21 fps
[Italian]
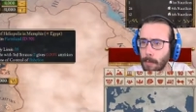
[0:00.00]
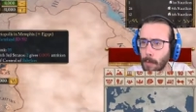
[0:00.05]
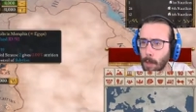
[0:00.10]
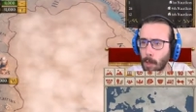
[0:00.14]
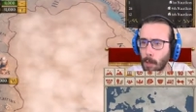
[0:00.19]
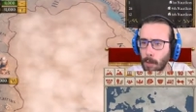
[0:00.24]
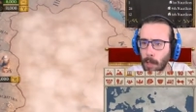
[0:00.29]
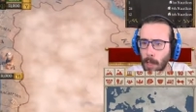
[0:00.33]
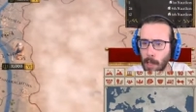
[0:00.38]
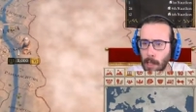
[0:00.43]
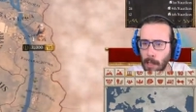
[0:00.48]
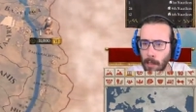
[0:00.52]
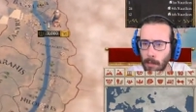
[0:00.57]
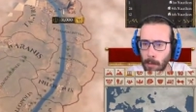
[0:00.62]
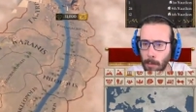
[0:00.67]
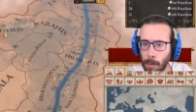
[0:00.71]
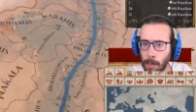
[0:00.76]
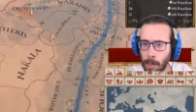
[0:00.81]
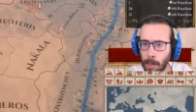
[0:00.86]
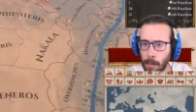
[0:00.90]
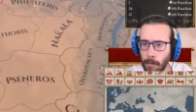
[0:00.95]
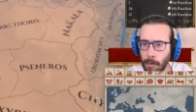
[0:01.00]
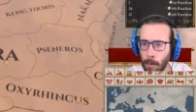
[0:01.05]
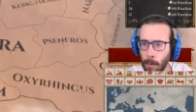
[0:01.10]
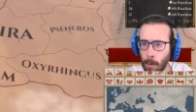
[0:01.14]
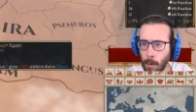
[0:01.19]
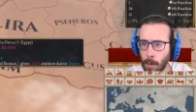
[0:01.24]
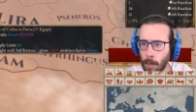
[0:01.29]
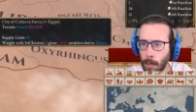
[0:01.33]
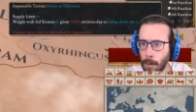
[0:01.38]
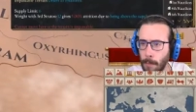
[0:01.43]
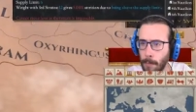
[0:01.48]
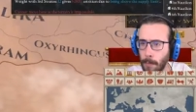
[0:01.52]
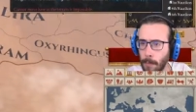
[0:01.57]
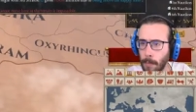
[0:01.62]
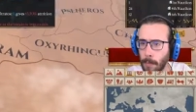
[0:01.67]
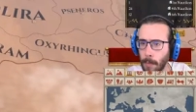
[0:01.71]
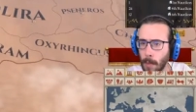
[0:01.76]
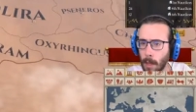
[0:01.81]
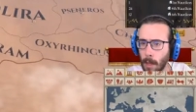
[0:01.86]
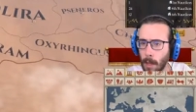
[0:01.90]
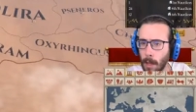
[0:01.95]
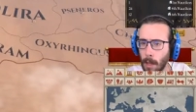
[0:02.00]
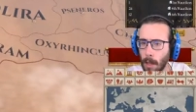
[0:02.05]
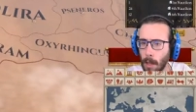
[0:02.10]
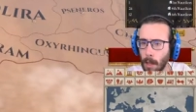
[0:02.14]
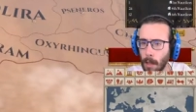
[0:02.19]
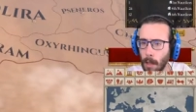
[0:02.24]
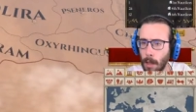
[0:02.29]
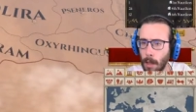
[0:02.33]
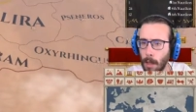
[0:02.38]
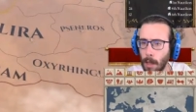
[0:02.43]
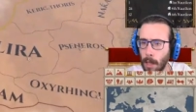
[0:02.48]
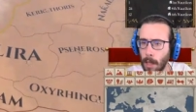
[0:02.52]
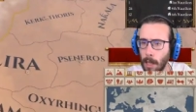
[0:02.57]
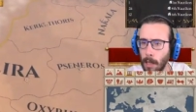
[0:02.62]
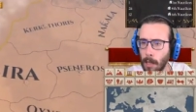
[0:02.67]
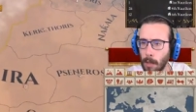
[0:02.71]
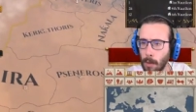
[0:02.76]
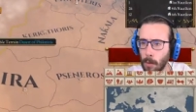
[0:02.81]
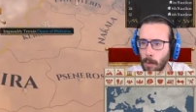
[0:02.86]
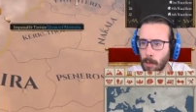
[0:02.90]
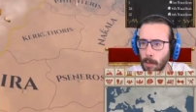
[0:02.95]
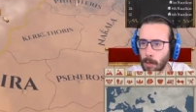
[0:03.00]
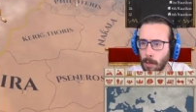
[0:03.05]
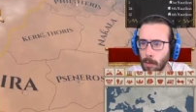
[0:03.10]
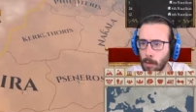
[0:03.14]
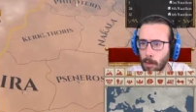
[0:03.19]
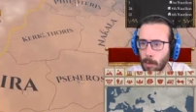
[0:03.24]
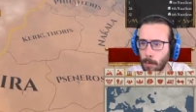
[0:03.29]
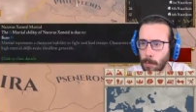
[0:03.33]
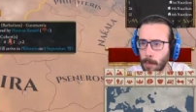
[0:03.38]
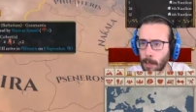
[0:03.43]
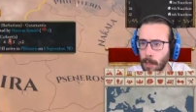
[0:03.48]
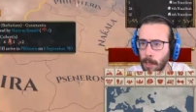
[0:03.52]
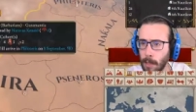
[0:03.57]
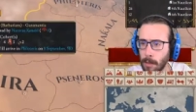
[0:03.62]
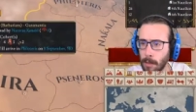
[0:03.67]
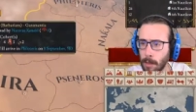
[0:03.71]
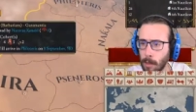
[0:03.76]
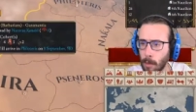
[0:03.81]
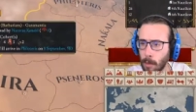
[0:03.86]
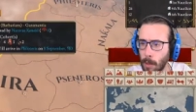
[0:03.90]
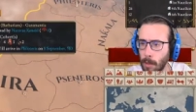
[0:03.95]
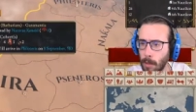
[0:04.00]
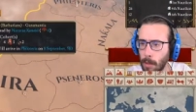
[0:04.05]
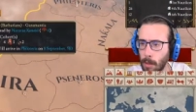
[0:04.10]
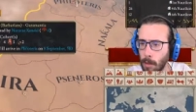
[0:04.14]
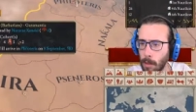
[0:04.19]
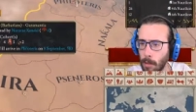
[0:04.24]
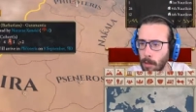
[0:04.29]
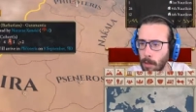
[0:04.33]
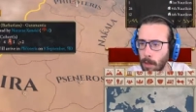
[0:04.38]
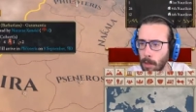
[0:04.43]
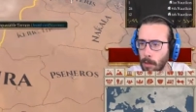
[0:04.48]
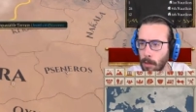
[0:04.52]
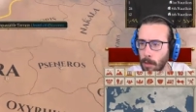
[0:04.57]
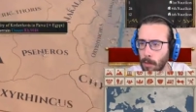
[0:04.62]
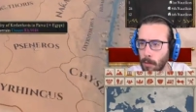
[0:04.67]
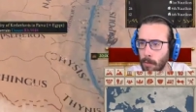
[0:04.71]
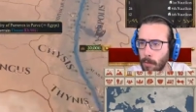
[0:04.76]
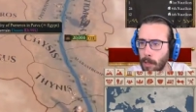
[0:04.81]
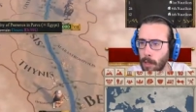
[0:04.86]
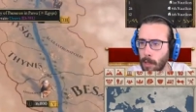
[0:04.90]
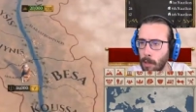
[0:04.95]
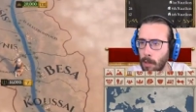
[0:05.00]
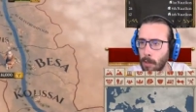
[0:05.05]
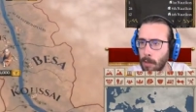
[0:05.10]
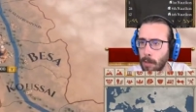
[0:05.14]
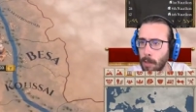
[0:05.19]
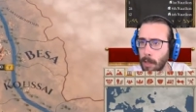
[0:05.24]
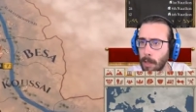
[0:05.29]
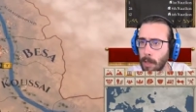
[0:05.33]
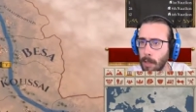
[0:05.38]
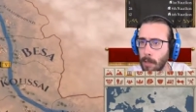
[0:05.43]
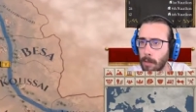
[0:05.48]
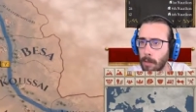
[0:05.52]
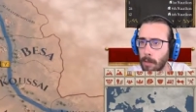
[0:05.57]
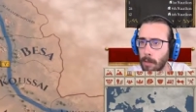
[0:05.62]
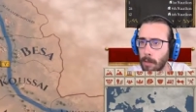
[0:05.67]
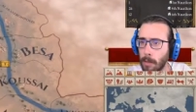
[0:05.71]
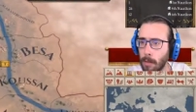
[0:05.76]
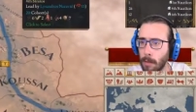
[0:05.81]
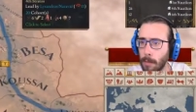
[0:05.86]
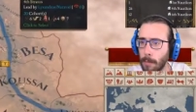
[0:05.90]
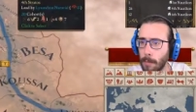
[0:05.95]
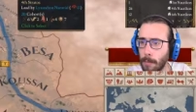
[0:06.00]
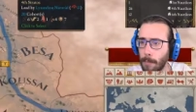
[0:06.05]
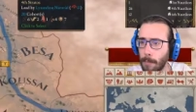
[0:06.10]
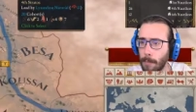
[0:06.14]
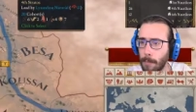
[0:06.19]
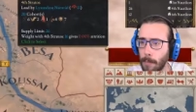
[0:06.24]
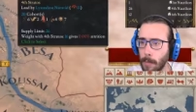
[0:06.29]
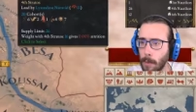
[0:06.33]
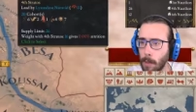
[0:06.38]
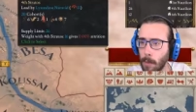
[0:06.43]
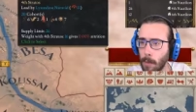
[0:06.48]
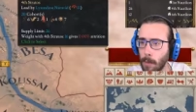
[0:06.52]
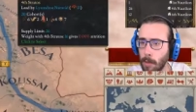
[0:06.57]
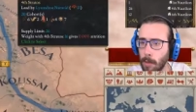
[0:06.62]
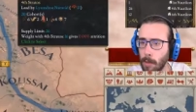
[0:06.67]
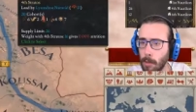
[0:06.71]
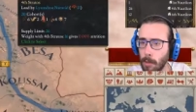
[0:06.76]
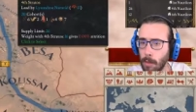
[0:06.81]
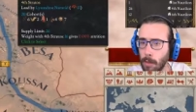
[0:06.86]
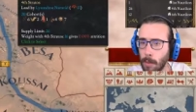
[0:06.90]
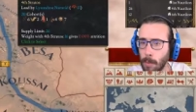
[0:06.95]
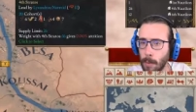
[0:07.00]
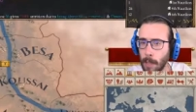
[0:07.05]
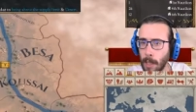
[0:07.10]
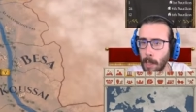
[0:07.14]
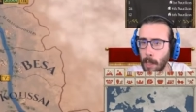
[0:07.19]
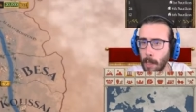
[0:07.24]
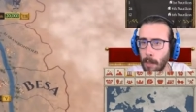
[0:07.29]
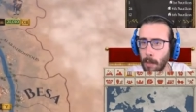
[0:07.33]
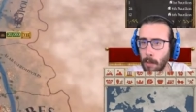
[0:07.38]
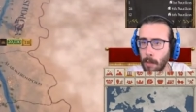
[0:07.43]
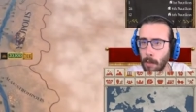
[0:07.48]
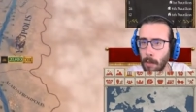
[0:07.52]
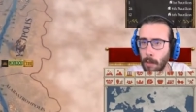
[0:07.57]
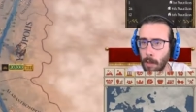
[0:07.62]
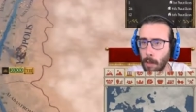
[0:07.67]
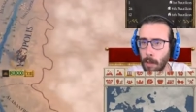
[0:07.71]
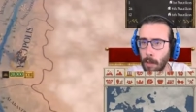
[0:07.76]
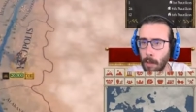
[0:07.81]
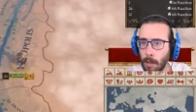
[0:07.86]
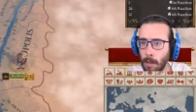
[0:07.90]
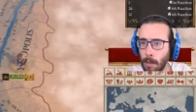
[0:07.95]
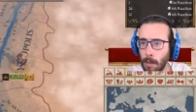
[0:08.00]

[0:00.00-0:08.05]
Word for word: Ok, ti va bene, va, ok. Allora, ah, questi sono apparsi da qua e stanno andando a Filoteris. Questi sono i miei, sì.